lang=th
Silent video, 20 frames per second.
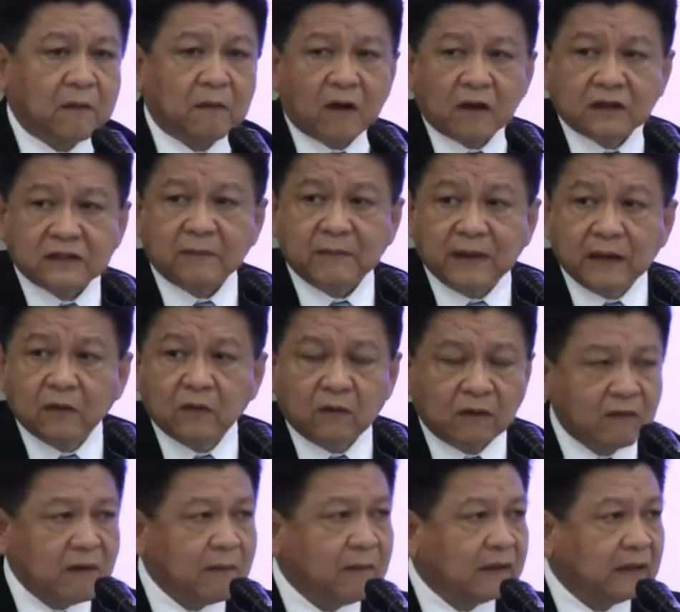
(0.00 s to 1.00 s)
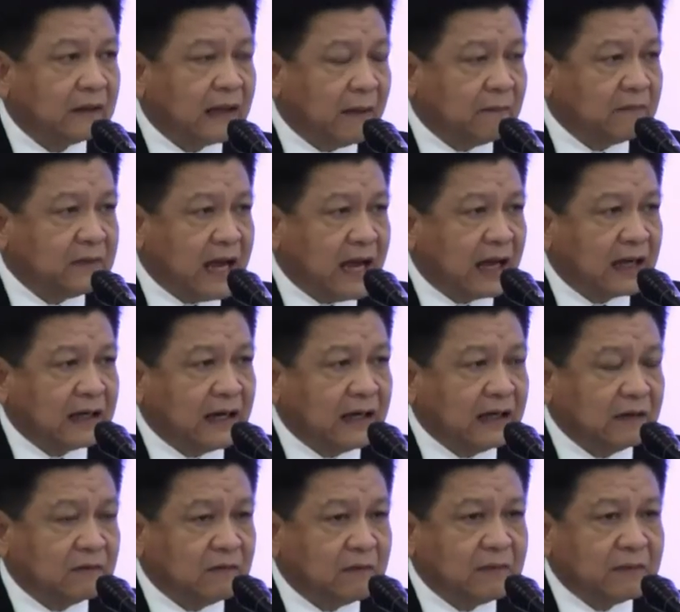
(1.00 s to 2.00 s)
ก็จะไม่รู้หรอกว่ามันทำยากขนาด
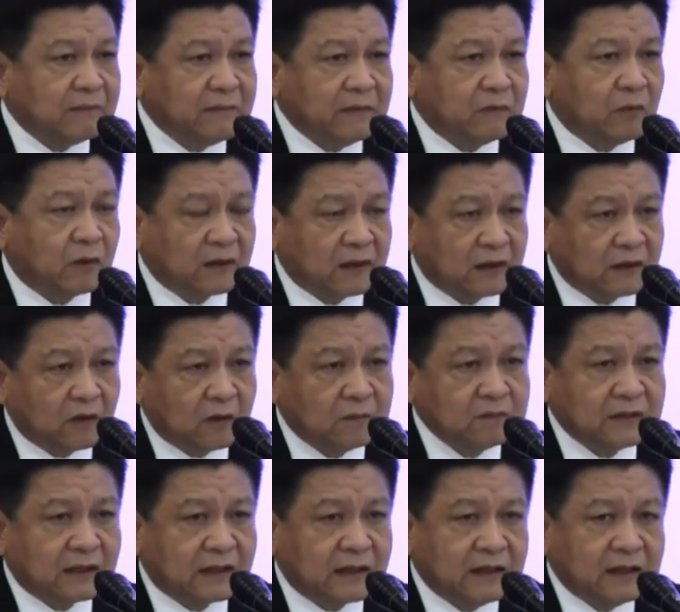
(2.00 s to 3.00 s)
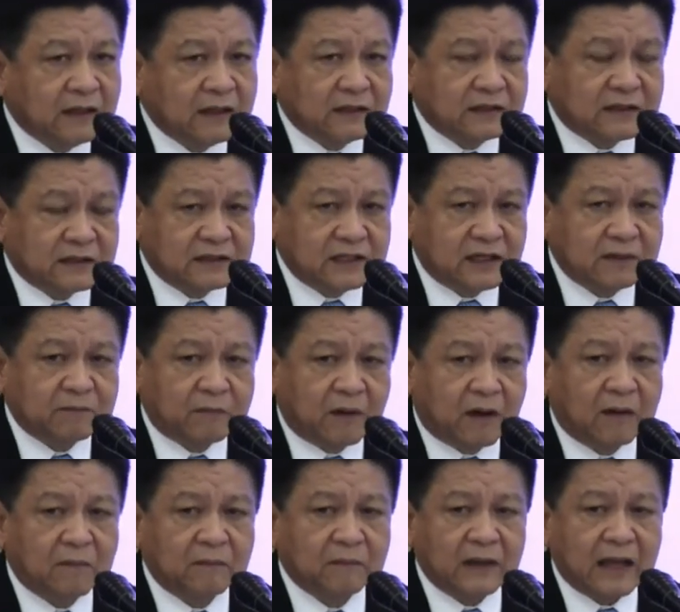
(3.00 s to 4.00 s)
หรือว่ามันมีผลกระทบอย่างเช่นปล
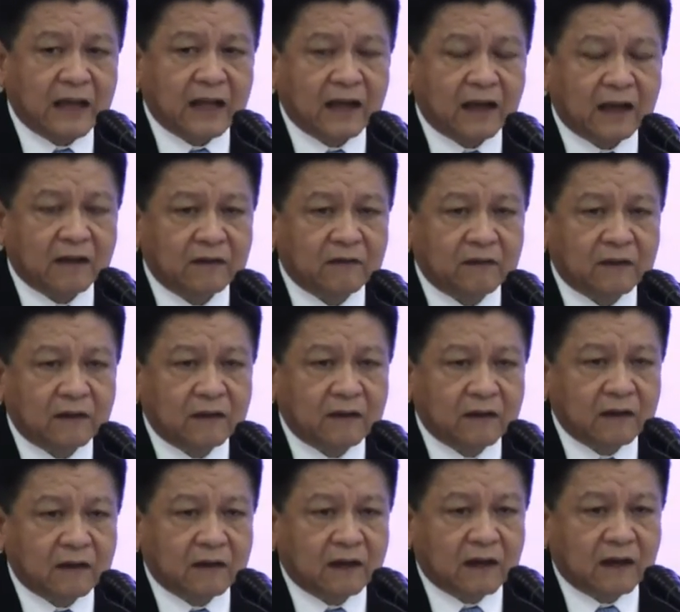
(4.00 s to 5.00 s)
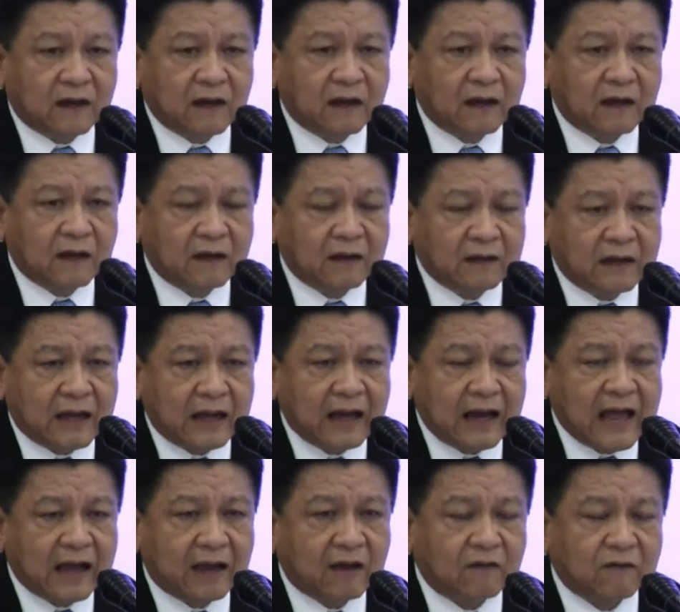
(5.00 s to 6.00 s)
อมหน้า
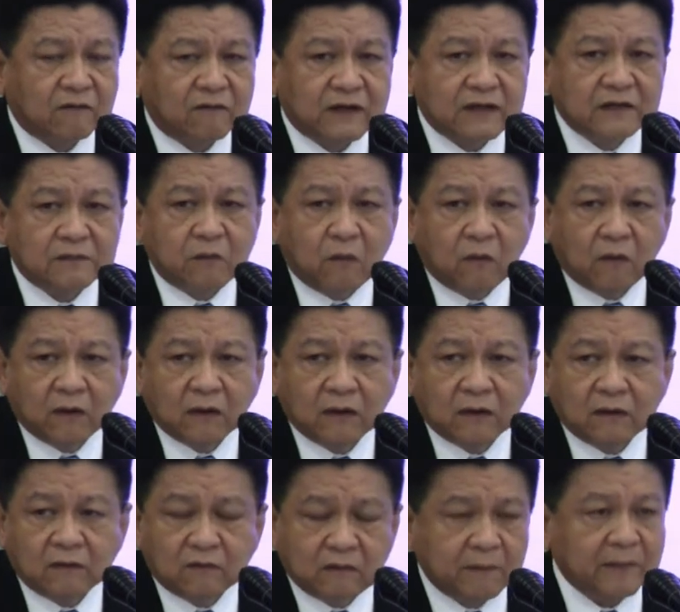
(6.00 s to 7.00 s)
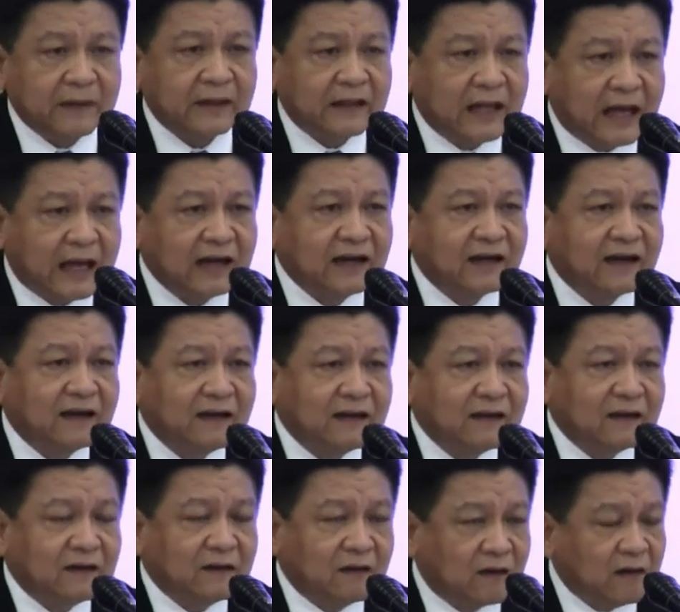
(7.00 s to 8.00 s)
แรกของ Facebook ว่าเป็นท่าน
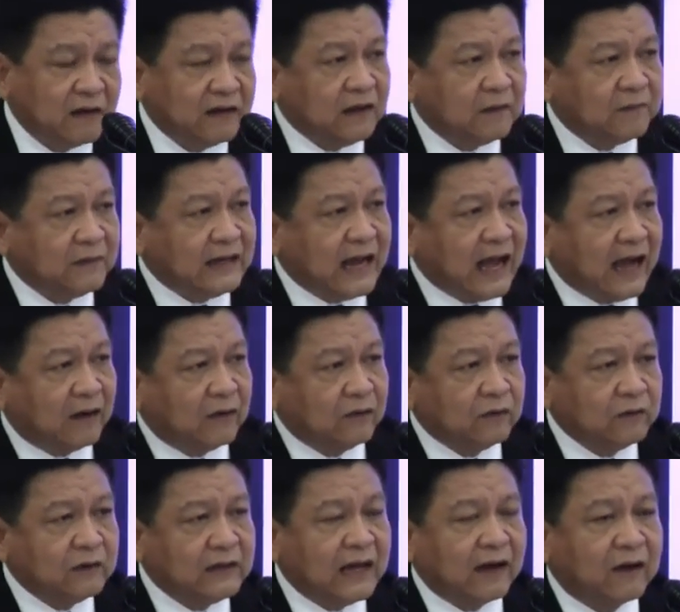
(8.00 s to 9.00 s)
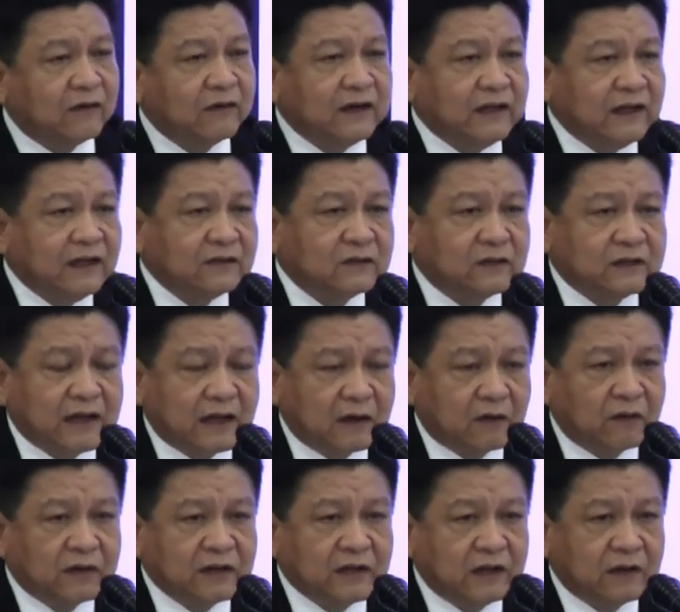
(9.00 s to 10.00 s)
แล้วก็เที่ยวไปด่าคนนู้นด่าคนนี้ส่วนใหญ่
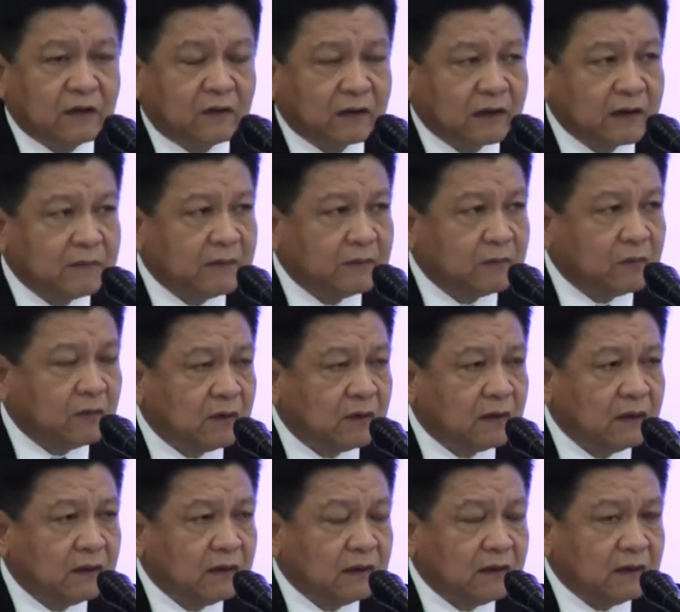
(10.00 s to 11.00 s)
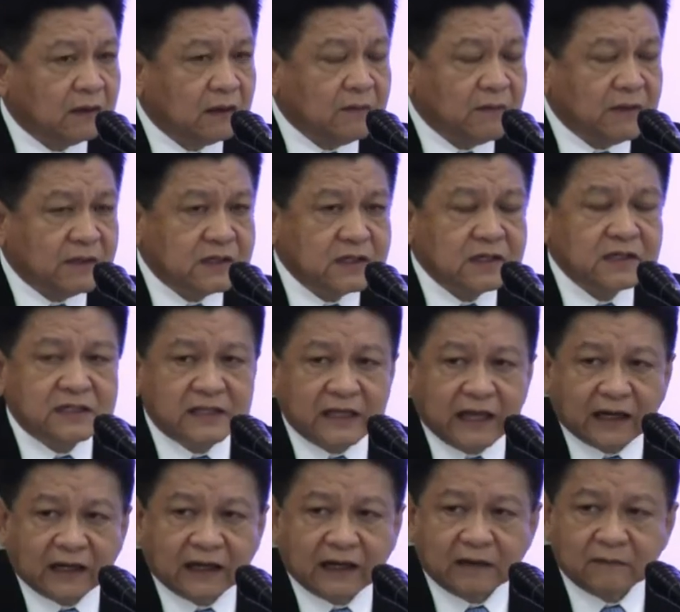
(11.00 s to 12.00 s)
คนที่จะโดนก็เป็นกที่มีชื่อเสี
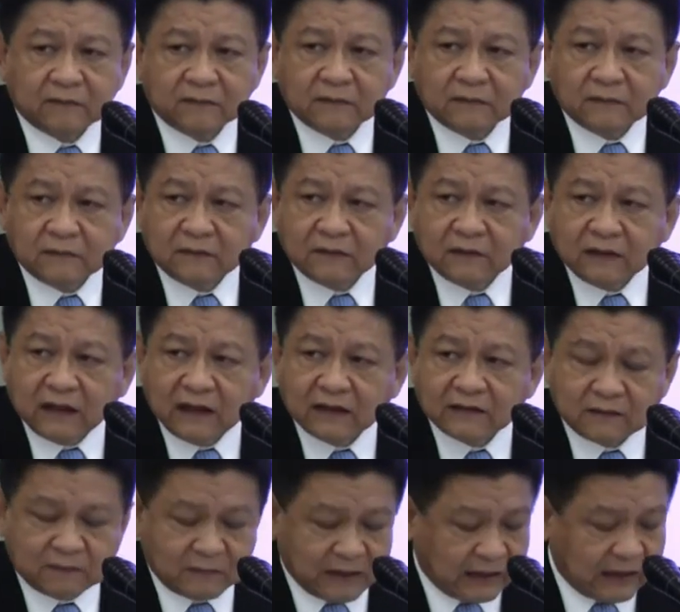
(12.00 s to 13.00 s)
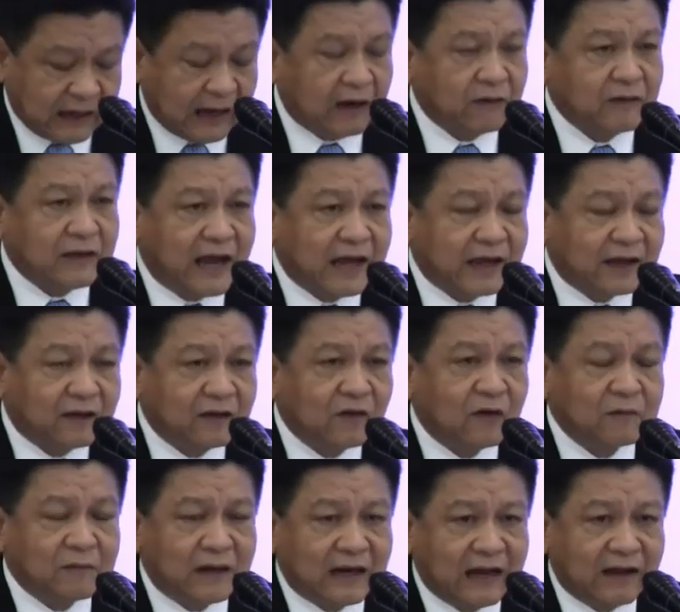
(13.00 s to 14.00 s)
ยงนะครับสำนักข่าวใหญ่ก็โด
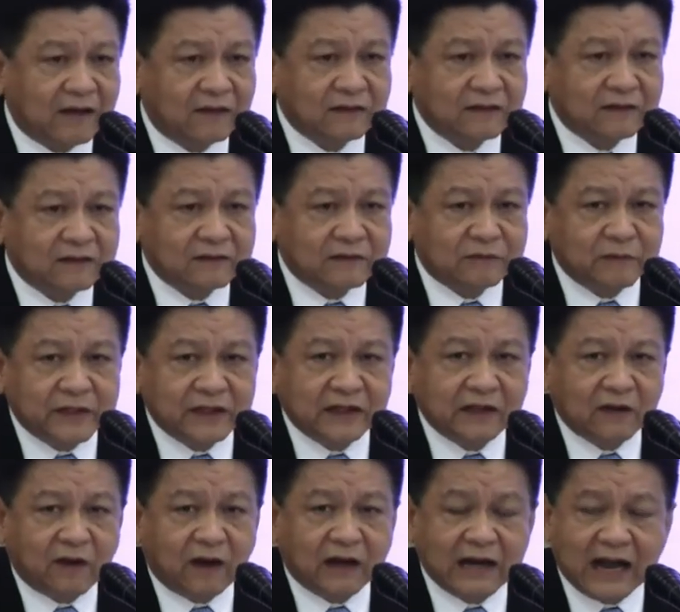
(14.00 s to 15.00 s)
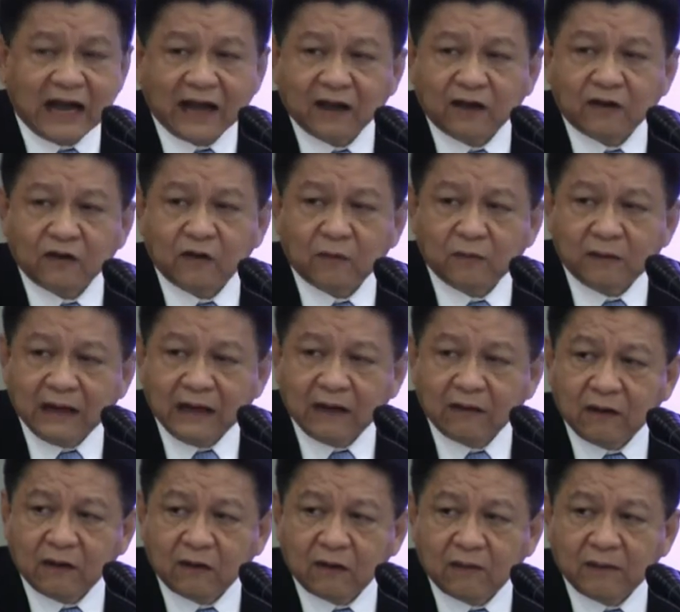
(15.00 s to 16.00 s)
นมาแล้วพิธีกรดังก็โดนมาแล้ว
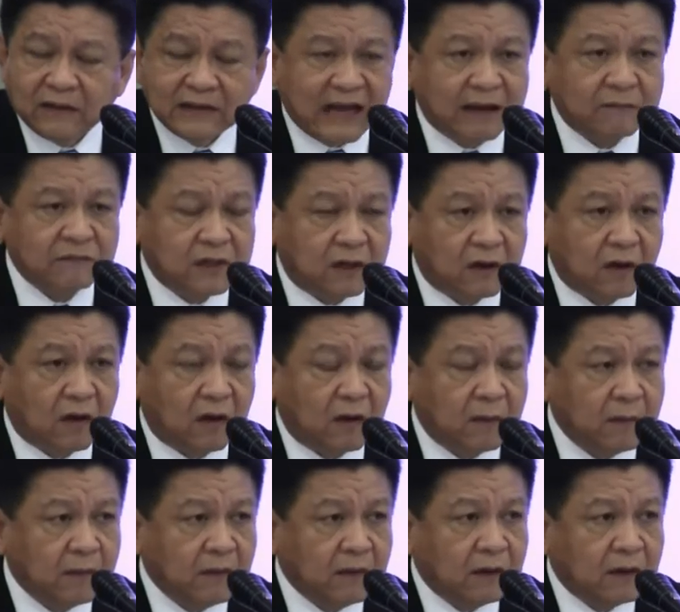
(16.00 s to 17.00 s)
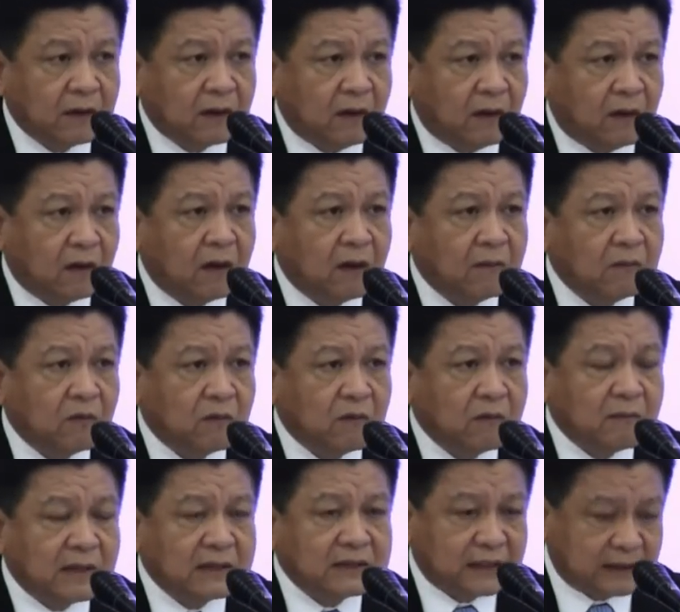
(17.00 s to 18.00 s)
เราก็พยายามจะขอข้อมูล
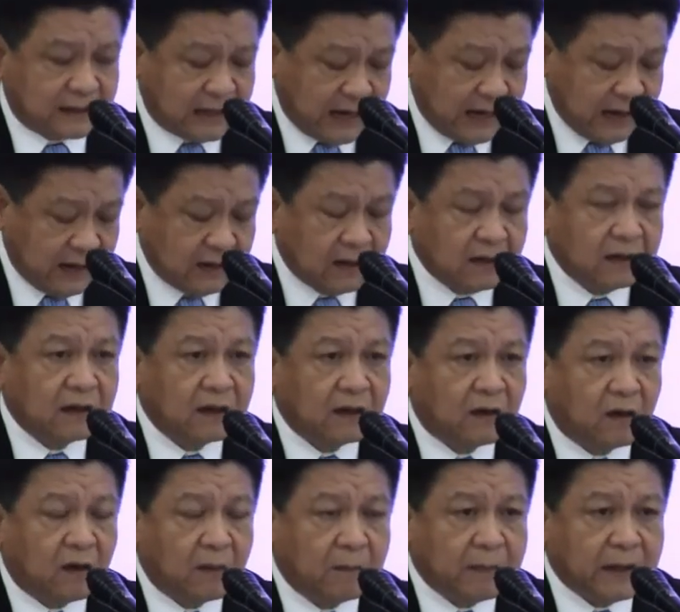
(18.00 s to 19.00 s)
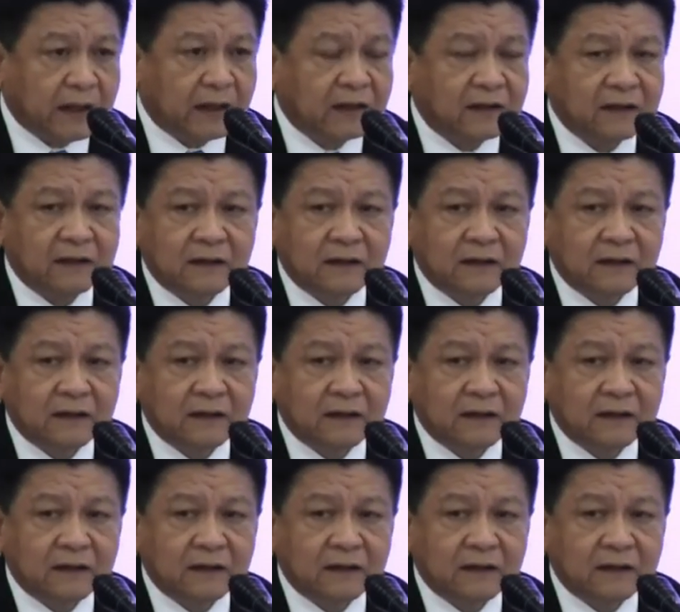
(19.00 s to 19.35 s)
ว่ามาจากไหนขอปิด